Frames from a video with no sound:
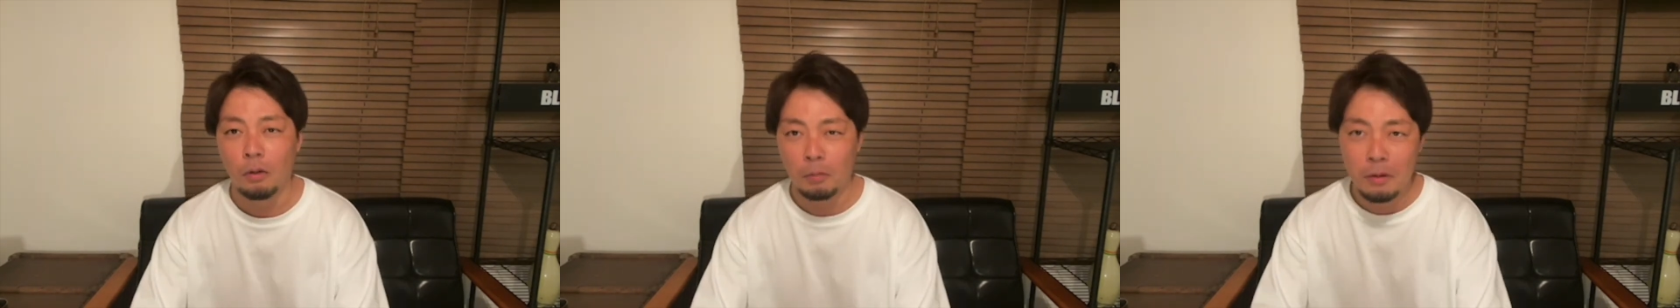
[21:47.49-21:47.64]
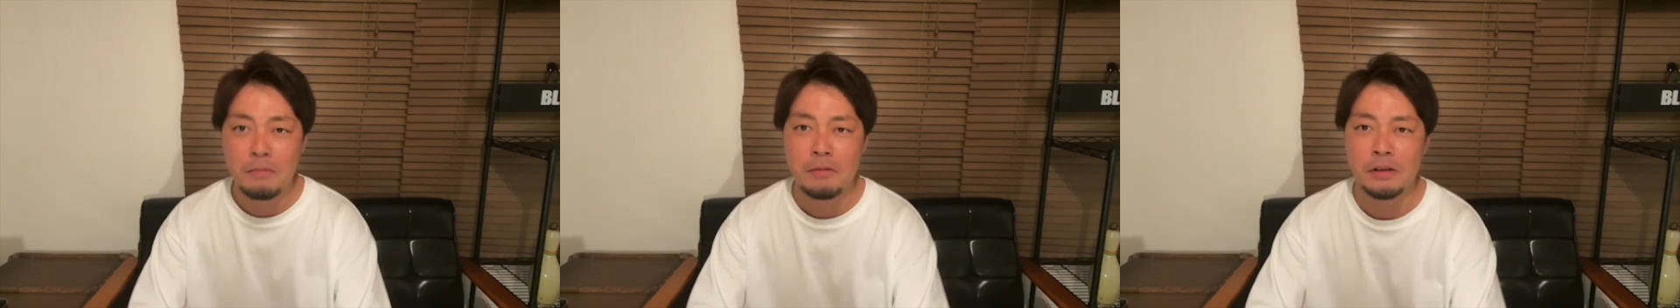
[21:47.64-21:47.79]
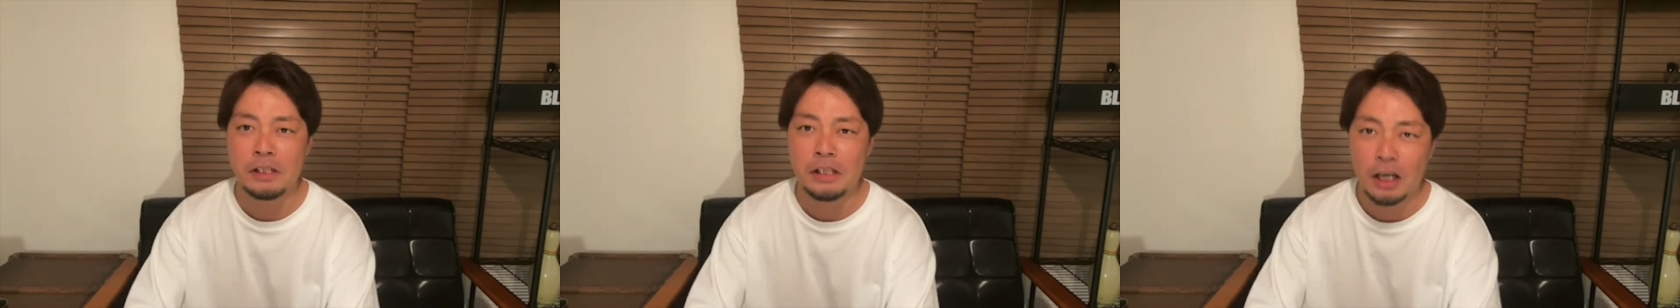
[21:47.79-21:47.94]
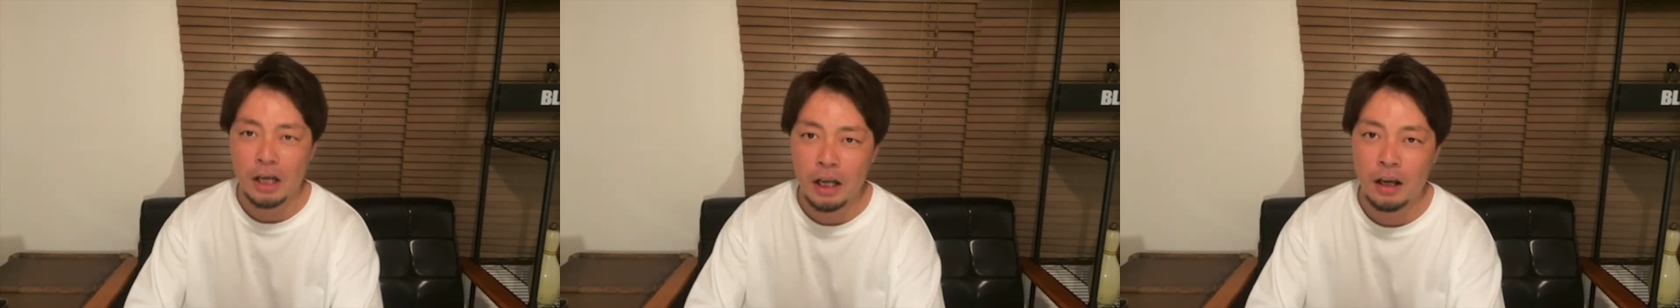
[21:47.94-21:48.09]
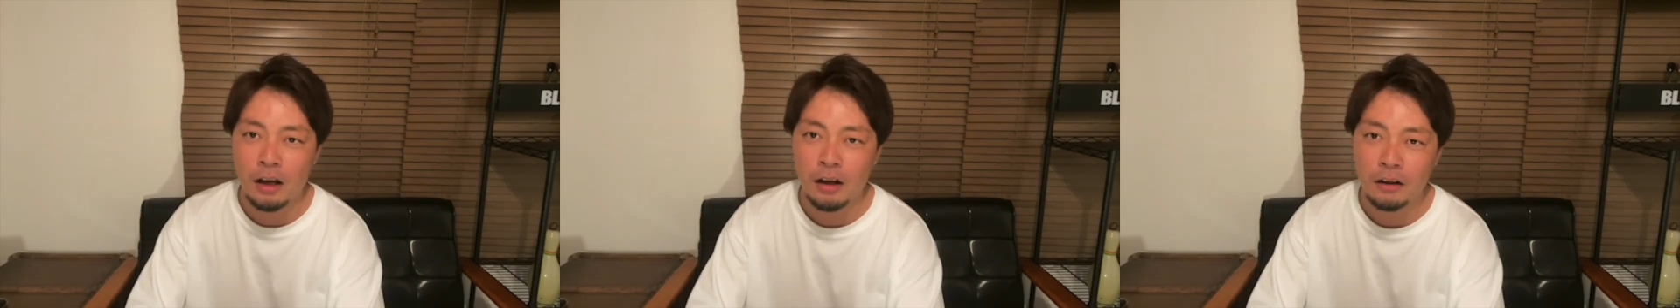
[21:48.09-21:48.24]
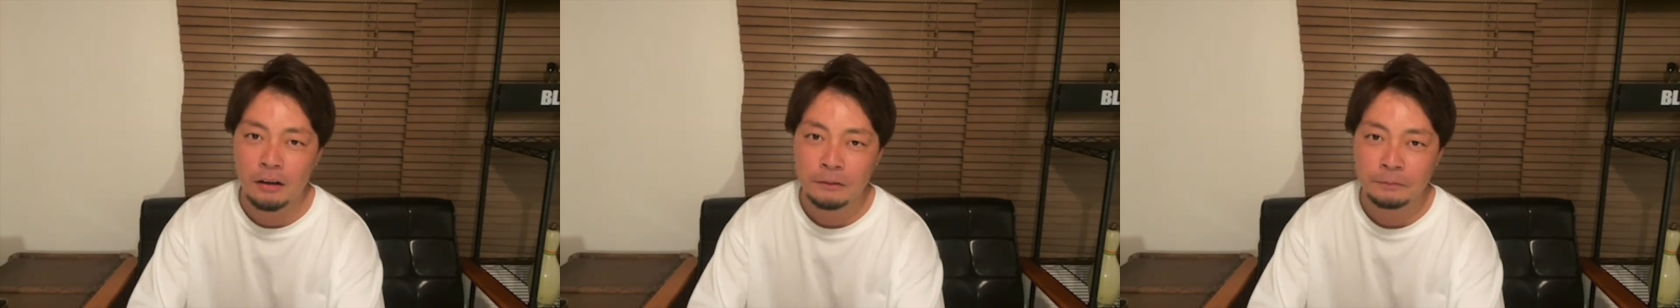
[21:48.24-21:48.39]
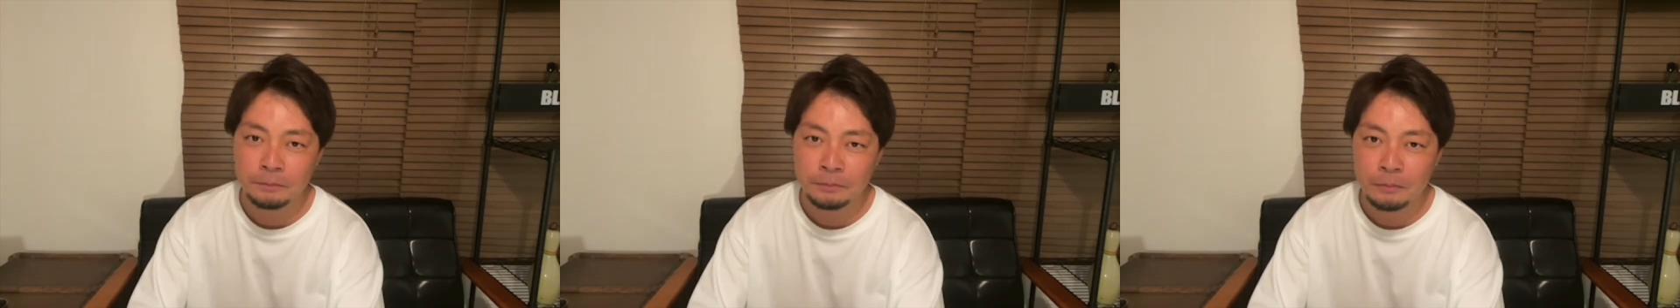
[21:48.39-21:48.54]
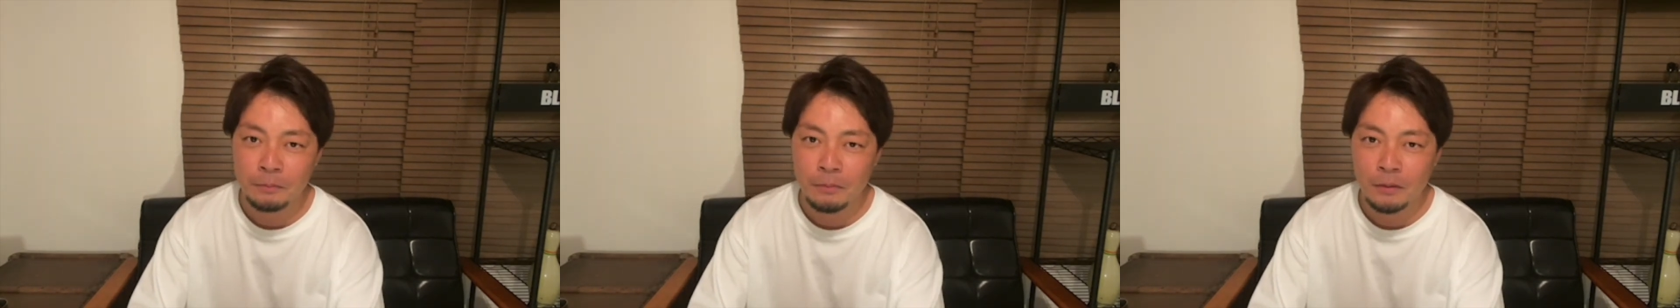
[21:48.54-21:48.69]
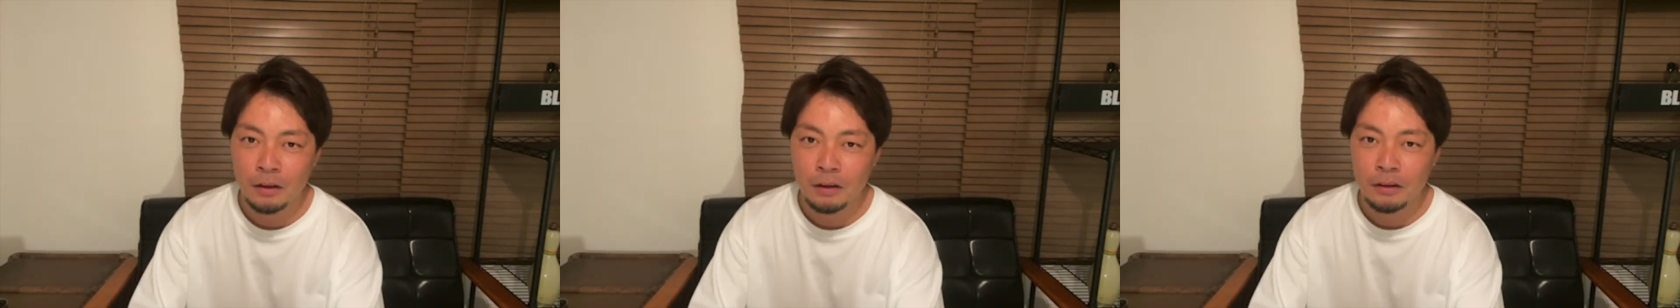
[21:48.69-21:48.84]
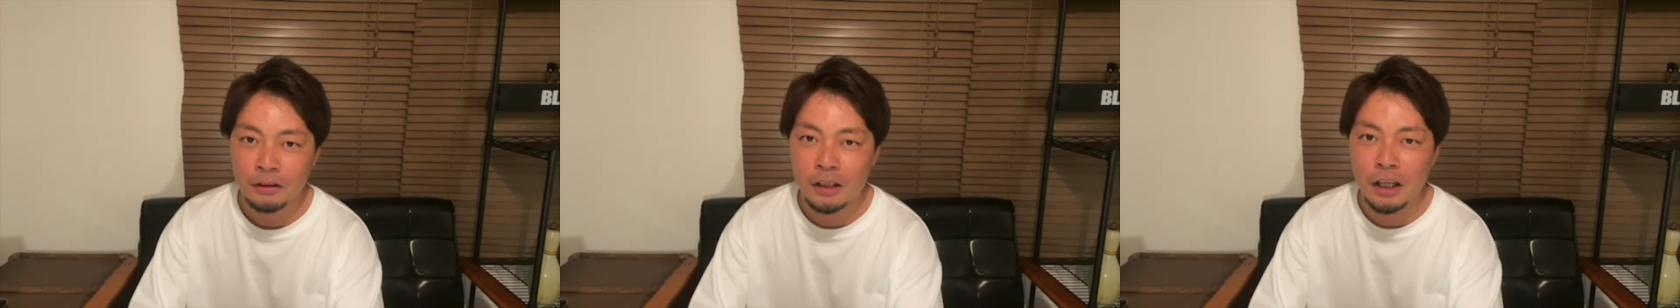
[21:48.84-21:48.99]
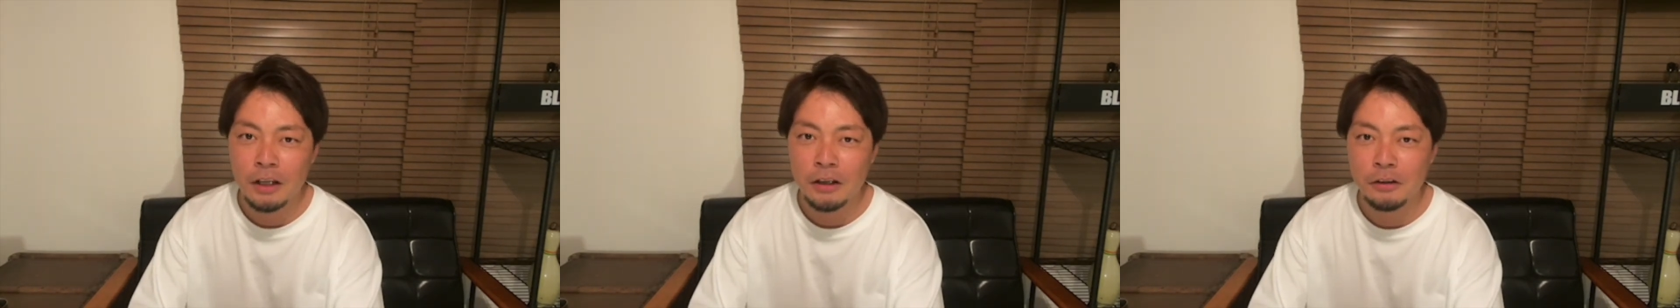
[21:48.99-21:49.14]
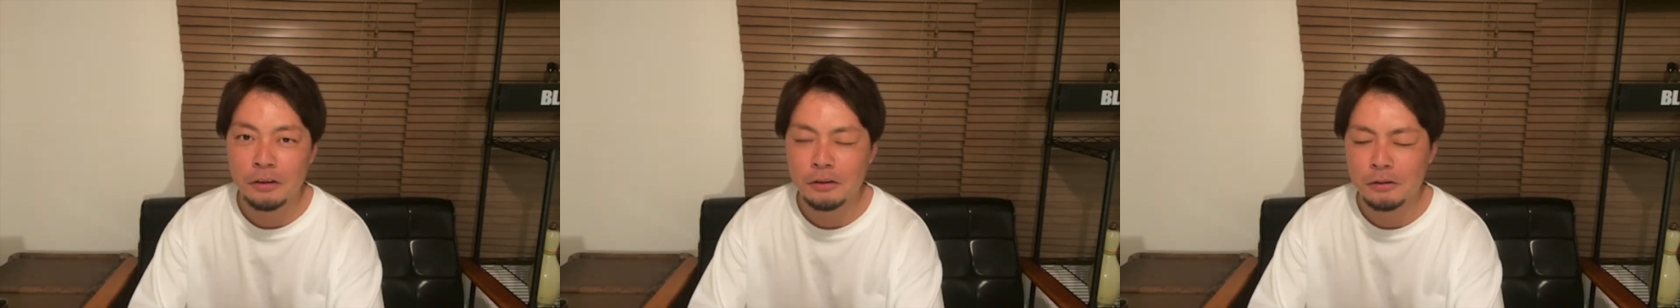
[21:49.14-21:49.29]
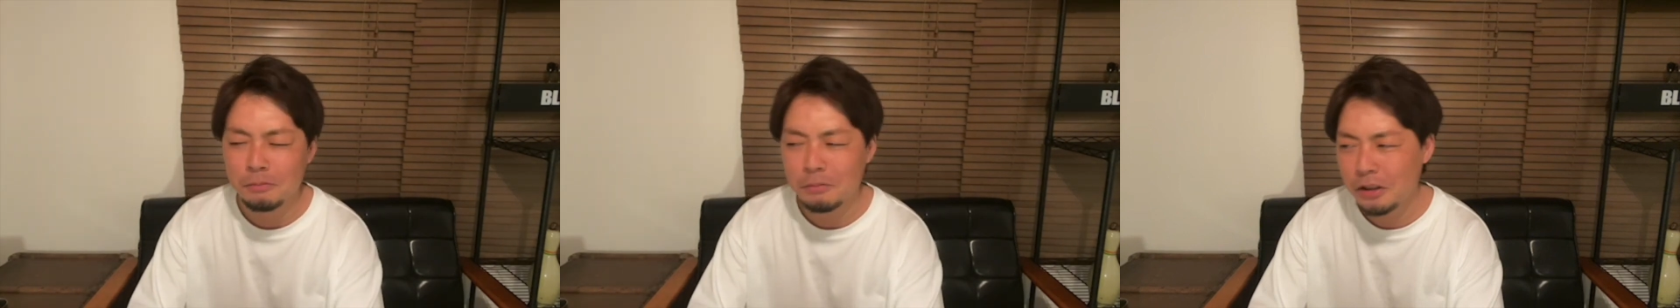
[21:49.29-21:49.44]
思いましたね。っ
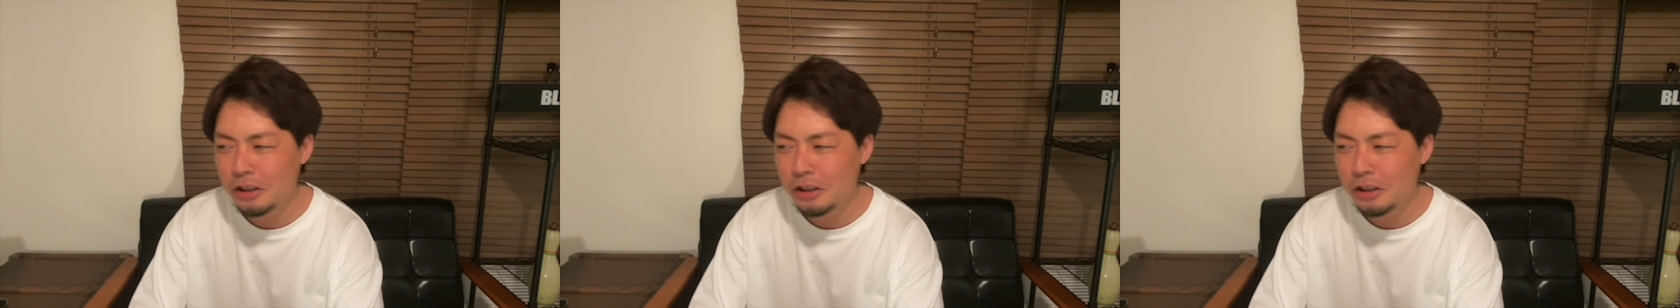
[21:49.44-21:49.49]
ていう